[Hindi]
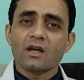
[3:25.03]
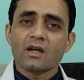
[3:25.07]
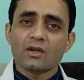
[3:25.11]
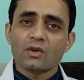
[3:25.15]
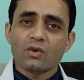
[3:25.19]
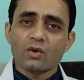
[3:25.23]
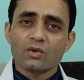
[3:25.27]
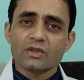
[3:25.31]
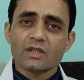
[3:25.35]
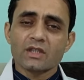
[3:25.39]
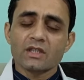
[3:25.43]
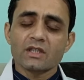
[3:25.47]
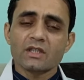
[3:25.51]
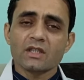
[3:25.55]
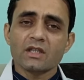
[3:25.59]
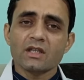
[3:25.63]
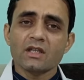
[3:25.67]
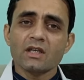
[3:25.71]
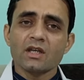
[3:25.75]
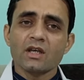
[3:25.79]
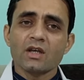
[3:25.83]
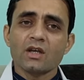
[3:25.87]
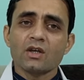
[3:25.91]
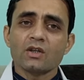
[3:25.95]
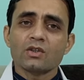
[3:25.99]
डोसेज की
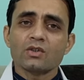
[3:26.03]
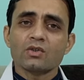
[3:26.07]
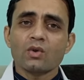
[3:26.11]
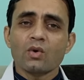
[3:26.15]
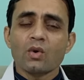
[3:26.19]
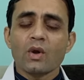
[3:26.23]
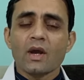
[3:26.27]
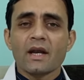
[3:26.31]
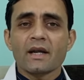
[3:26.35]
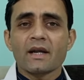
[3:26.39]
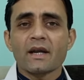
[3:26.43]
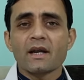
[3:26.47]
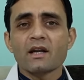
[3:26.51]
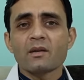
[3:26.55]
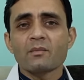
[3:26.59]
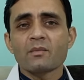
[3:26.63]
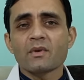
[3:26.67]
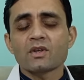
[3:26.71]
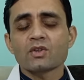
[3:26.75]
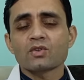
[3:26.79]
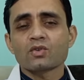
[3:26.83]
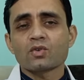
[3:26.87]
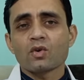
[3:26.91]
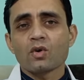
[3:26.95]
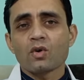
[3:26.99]
तो एडल्ट में
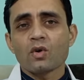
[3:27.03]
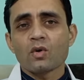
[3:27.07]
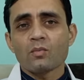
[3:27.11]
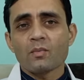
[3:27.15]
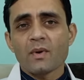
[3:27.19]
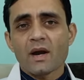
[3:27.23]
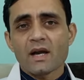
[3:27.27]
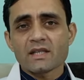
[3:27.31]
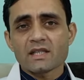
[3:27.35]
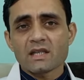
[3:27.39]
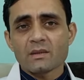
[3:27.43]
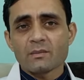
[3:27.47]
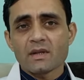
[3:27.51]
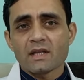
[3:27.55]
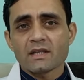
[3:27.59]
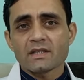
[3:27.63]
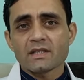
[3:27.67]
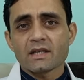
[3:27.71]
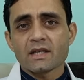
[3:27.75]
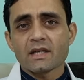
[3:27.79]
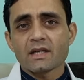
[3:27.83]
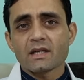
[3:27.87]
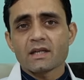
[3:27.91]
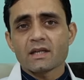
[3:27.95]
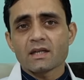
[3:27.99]
इसको पाँच एम से
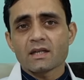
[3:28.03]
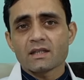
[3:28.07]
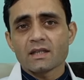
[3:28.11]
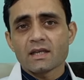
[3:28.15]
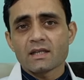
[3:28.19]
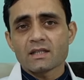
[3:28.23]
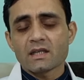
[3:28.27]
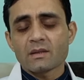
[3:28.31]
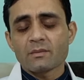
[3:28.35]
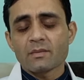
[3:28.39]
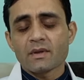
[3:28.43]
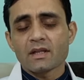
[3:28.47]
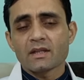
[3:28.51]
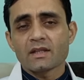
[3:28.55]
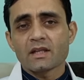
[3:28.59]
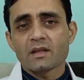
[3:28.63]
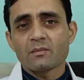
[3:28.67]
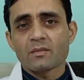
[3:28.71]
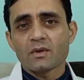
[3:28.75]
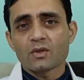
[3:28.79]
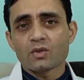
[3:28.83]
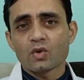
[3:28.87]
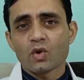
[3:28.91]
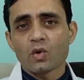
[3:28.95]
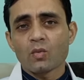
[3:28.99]
लेकर दस एम दिन
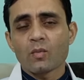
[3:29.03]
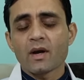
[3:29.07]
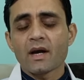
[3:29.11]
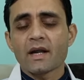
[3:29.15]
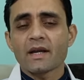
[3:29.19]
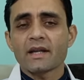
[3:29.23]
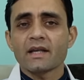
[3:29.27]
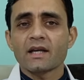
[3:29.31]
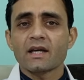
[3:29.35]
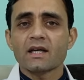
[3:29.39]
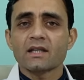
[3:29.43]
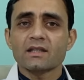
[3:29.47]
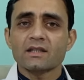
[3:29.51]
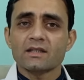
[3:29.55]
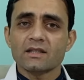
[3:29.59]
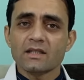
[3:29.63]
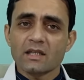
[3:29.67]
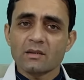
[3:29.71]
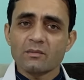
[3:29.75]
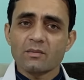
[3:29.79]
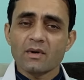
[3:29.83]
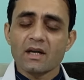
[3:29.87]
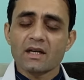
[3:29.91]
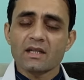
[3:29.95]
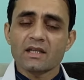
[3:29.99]
में दो बार या
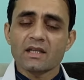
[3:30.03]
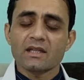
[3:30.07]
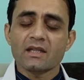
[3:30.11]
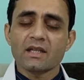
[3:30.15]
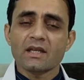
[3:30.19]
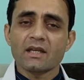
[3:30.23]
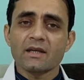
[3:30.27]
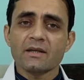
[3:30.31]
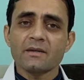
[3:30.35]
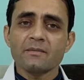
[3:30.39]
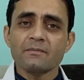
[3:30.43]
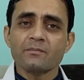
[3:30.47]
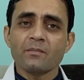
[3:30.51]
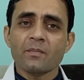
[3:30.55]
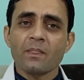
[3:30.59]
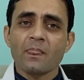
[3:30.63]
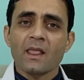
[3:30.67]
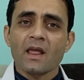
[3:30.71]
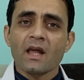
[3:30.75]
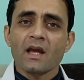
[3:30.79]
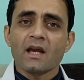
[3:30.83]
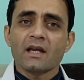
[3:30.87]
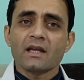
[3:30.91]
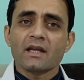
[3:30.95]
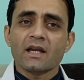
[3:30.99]
तीन बार देते हैं
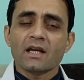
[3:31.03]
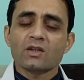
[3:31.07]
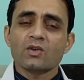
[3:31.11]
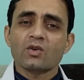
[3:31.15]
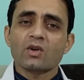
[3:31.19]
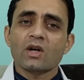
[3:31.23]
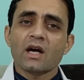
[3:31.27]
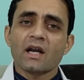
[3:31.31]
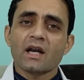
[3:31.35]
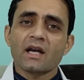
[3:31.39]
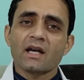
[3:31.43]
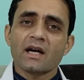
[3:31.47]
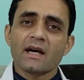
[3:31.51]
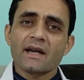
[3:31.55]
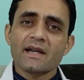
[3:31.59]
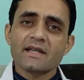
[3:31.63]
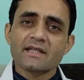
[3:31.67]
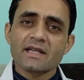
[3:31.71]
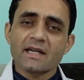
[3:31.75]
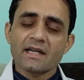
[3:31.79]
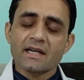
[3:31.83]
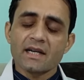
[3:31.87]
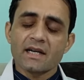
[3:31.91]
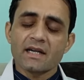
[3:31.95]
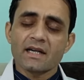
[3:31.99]
या तो खाना खाने
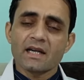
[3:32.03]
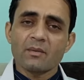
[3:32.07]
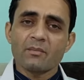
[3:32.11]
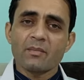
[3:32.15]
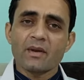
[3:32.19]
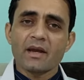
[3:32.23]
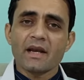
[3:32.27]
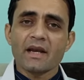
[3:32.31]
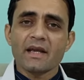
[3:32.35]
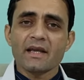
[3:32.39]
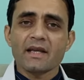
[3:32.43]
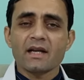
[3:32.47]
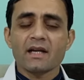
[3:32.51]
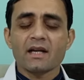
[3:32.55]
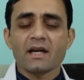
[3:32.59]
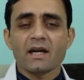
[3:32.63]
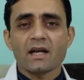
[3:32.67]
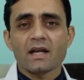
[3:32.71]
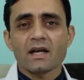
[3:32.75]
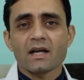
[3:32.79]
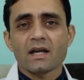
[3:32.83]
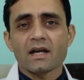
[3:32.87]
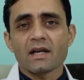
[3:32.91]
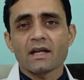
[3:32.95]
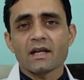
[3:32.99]
से एक घंटे पहले या
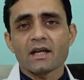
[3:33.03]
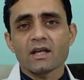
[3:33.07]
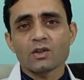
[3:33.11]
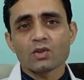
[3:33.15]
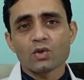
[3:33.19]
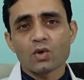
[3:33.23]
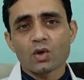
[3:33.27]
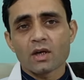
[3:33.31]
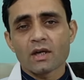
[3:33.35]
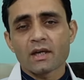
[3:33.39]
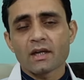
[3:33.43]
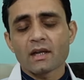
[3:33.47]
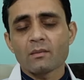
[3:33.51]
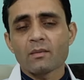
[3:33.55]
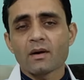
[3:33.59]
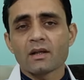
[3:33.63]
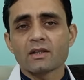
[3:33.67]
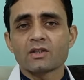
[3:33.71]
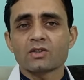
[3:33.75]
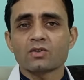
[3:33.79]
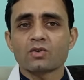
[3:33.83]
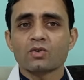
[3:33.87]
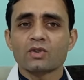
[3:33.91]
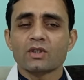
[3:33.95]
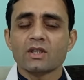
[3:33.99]
खाना खाने के दो घंटे बाद
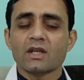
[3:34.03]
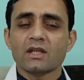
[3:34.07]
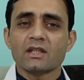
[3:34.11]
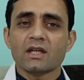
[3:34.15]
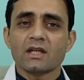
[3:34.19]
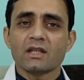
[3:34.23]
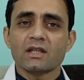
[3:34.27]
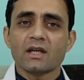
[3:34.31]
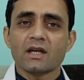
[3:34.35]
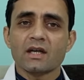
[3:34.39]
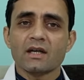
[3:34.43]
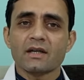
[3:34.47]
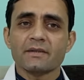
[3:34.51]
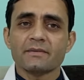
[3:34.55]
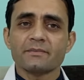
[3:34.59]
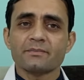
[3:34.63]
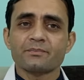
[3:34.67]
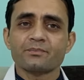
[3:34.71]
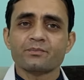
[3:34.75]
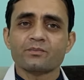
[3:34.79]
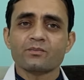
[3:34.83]
इसको दिया जाता है